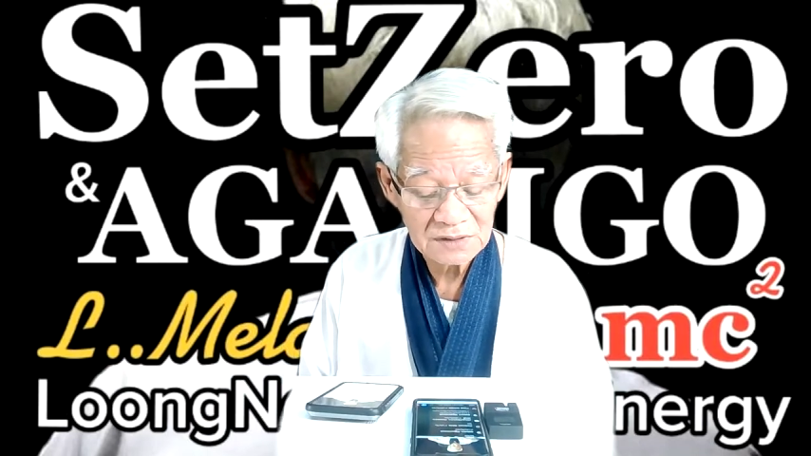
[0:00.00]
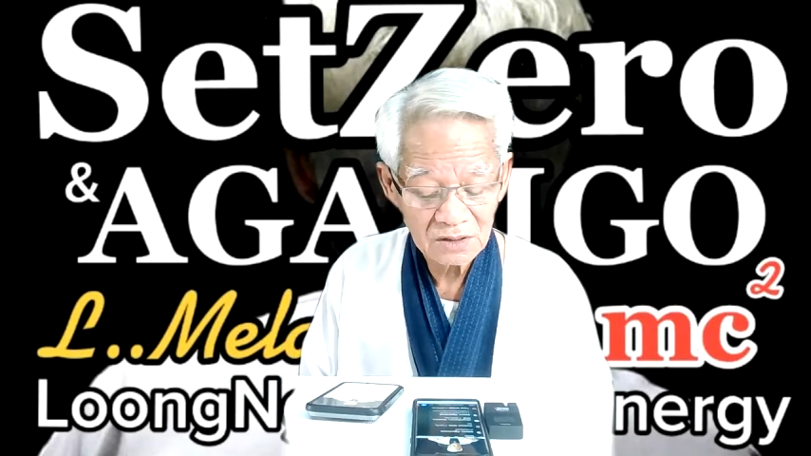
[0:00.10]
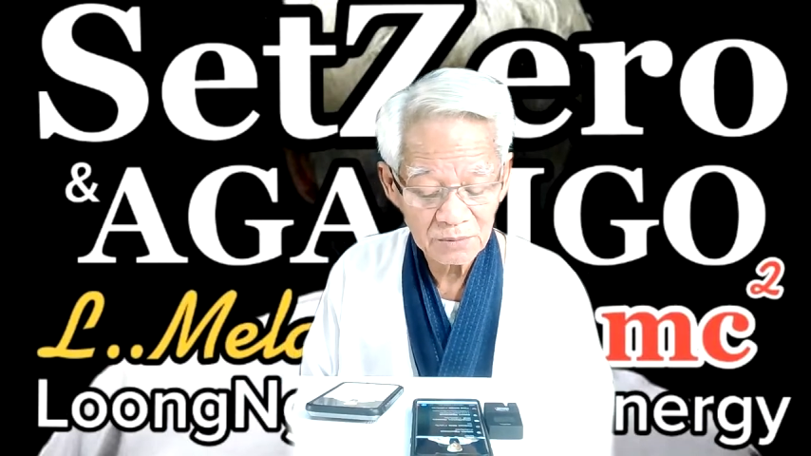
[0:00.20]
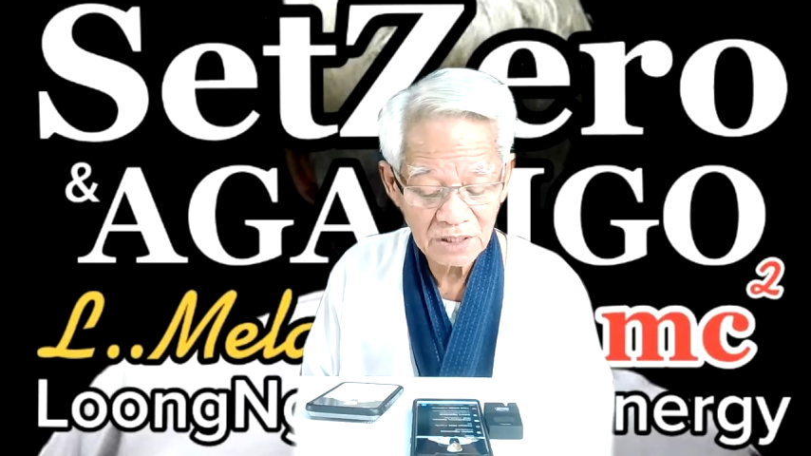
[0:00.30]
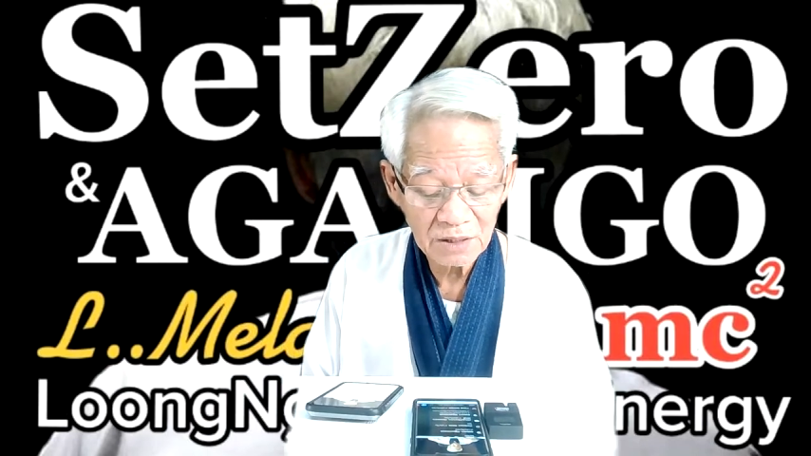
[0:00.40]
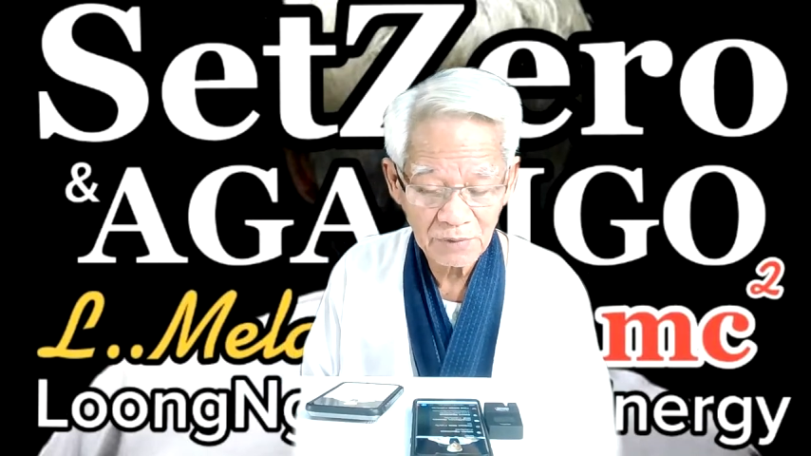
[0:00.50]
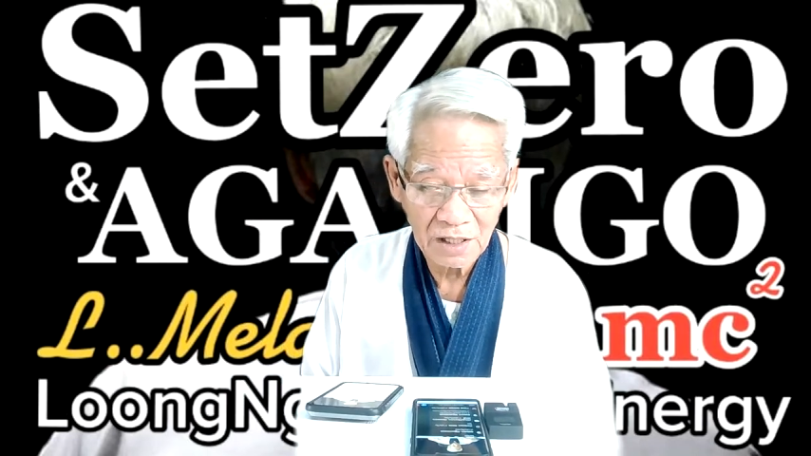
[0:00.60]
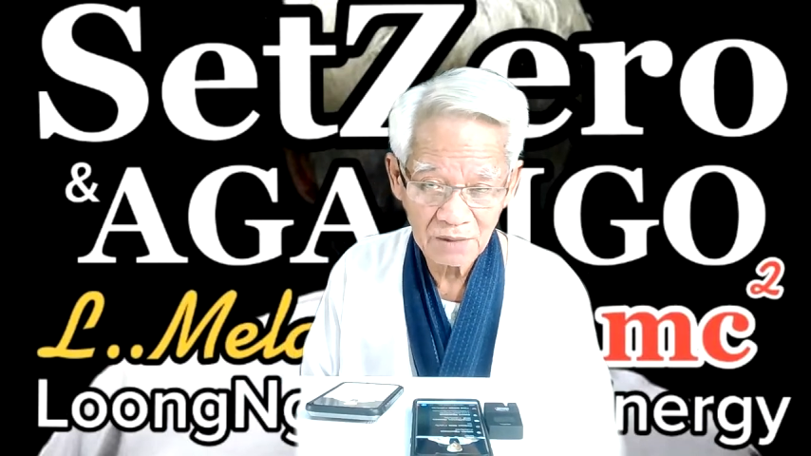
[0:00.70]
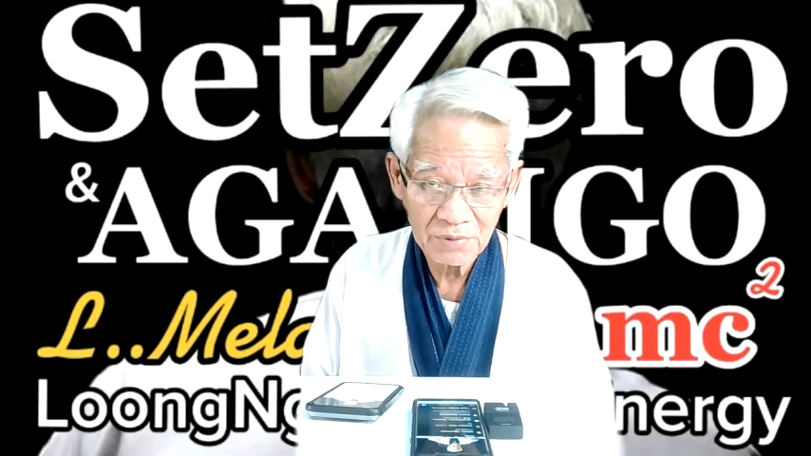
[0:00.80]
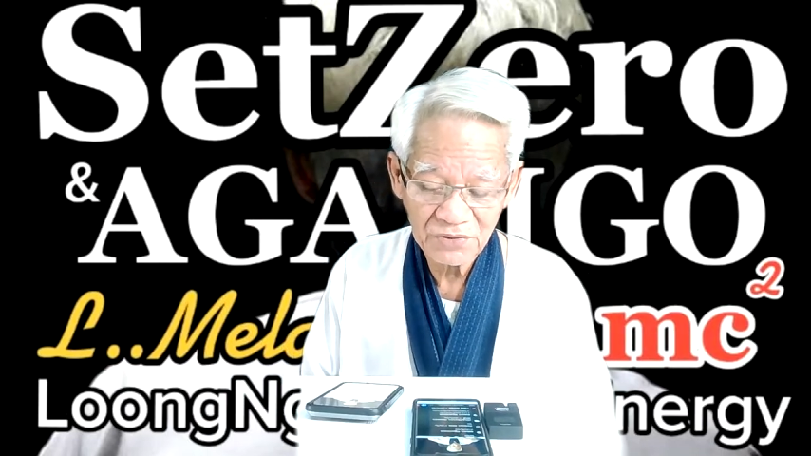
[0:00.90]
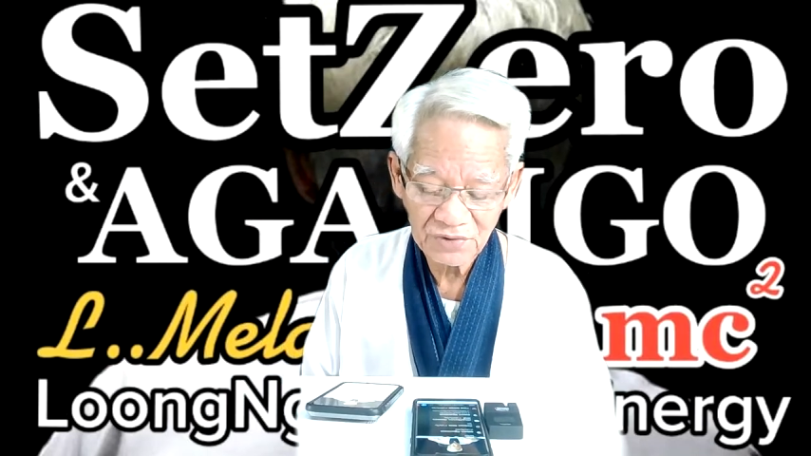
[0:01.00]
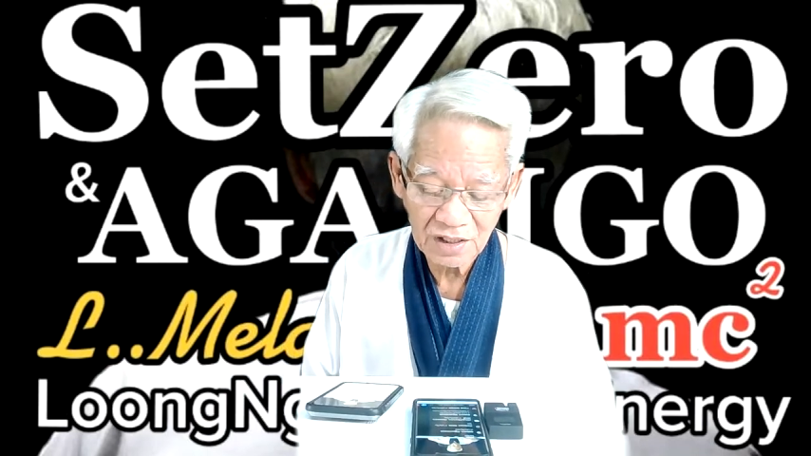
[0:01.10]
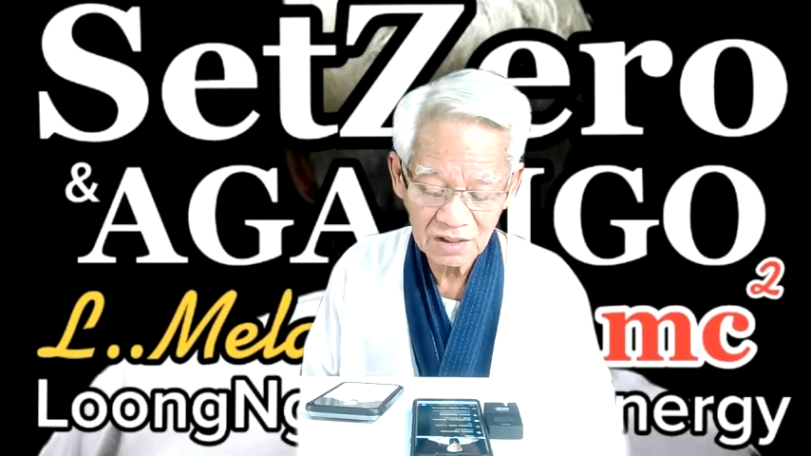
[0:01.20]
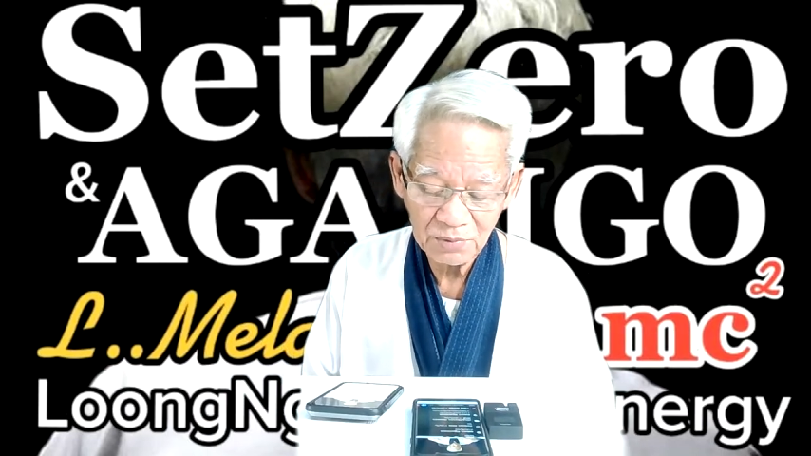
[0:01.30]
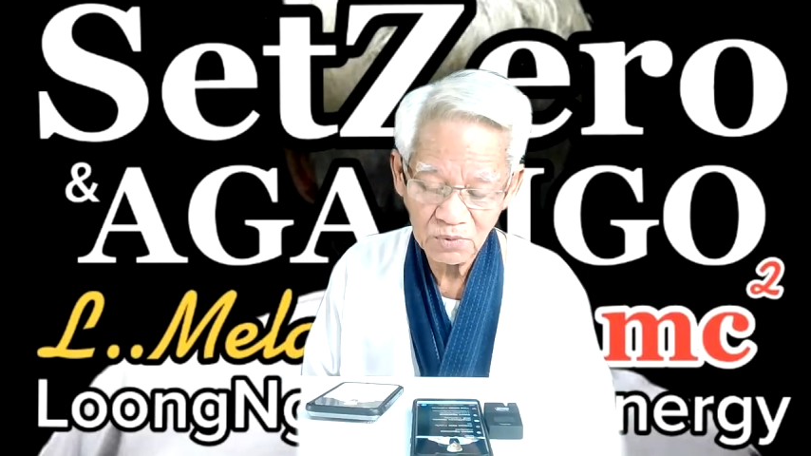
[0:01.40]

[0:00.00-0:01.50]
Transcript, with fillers: ก็ไม่ได้แบกภาษาที่